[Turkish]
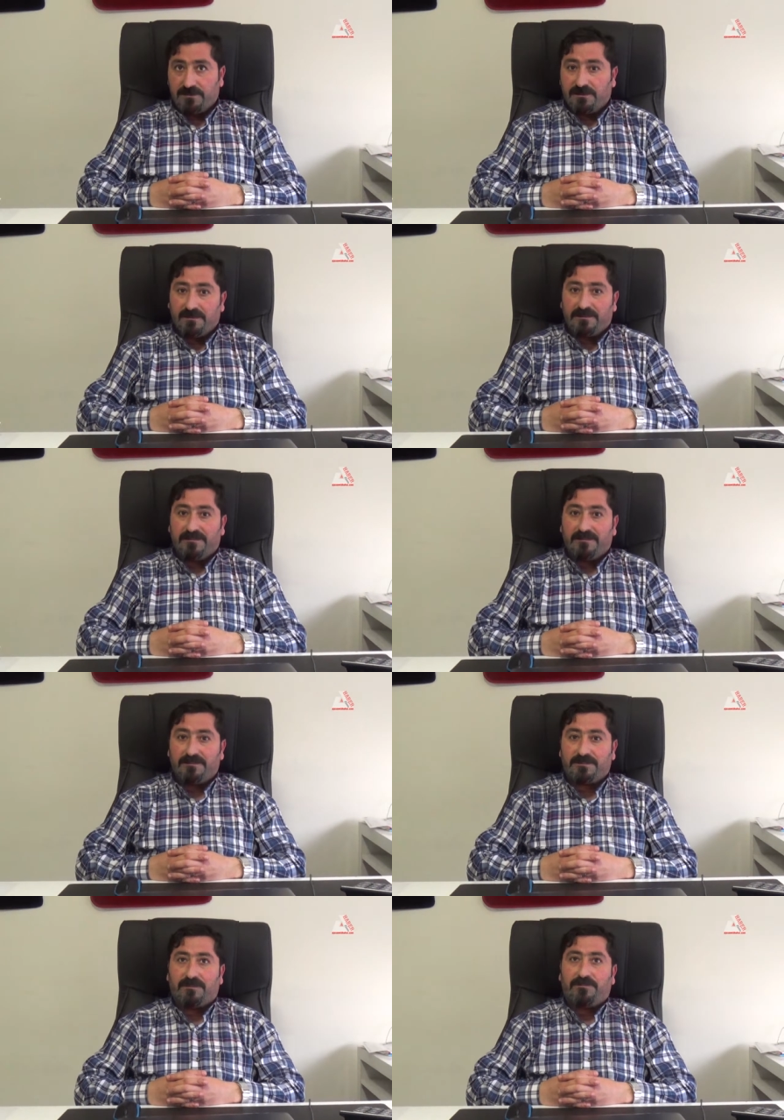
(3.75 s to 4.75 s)

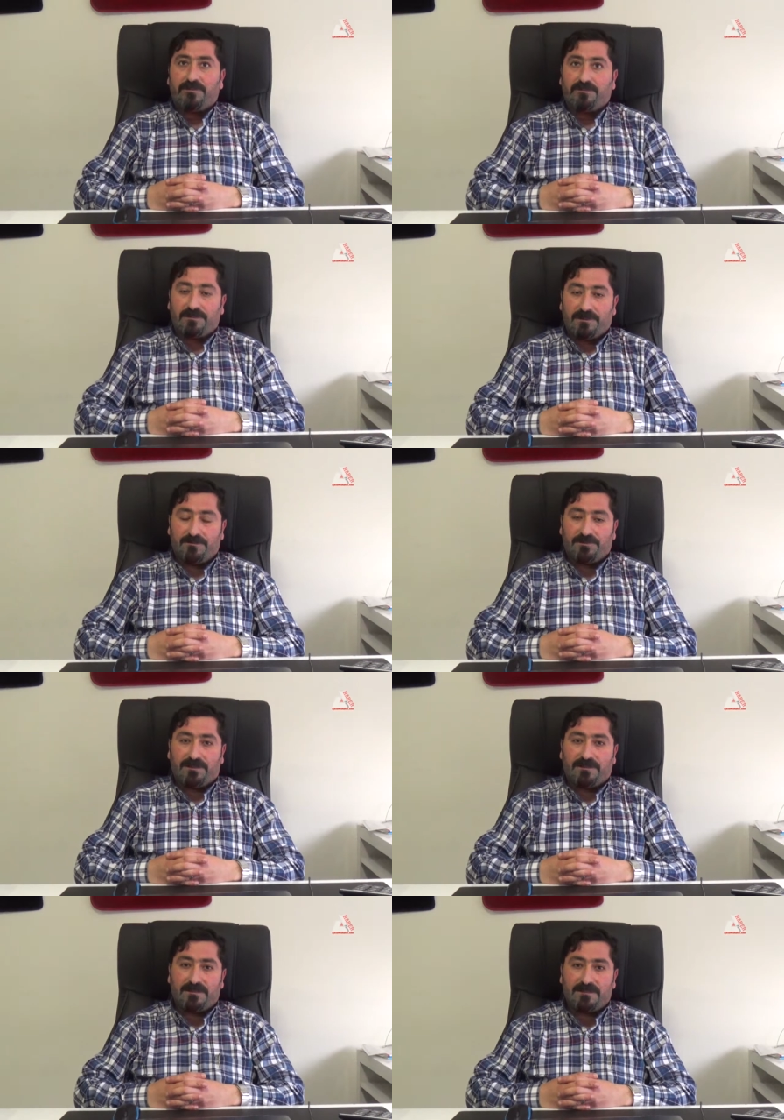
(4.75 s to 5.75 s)
e, şampiyonluk gibi
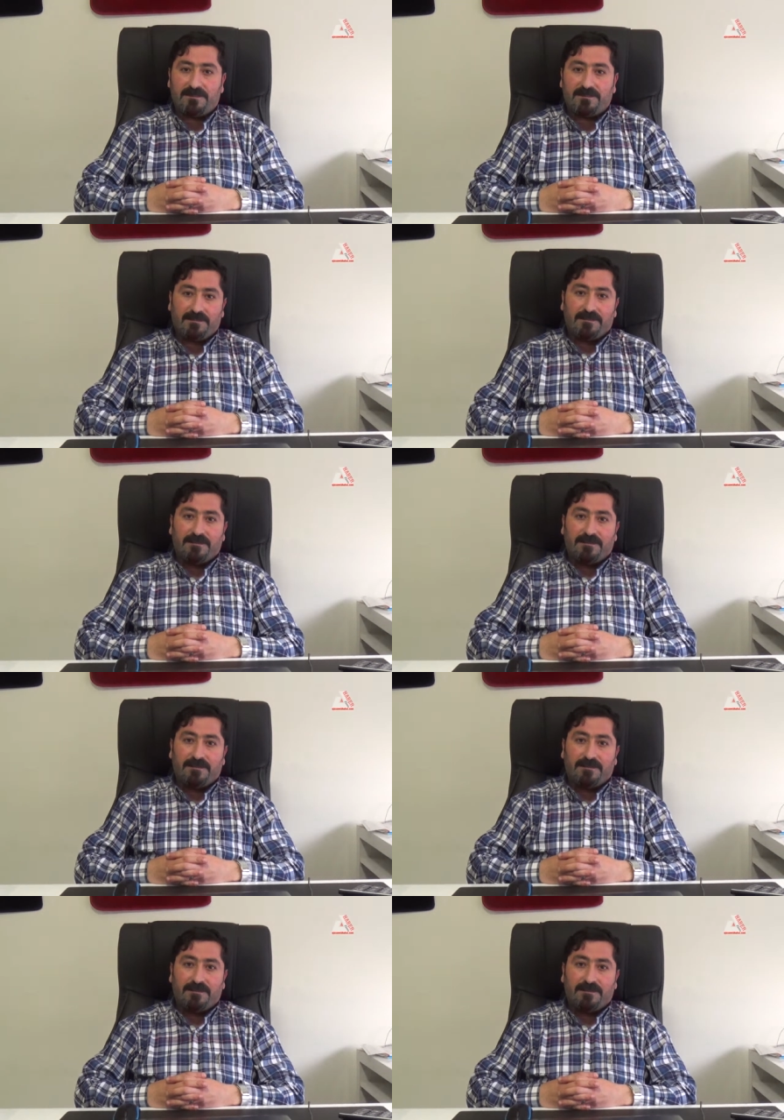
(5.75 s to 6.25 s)
mücadelesiydi.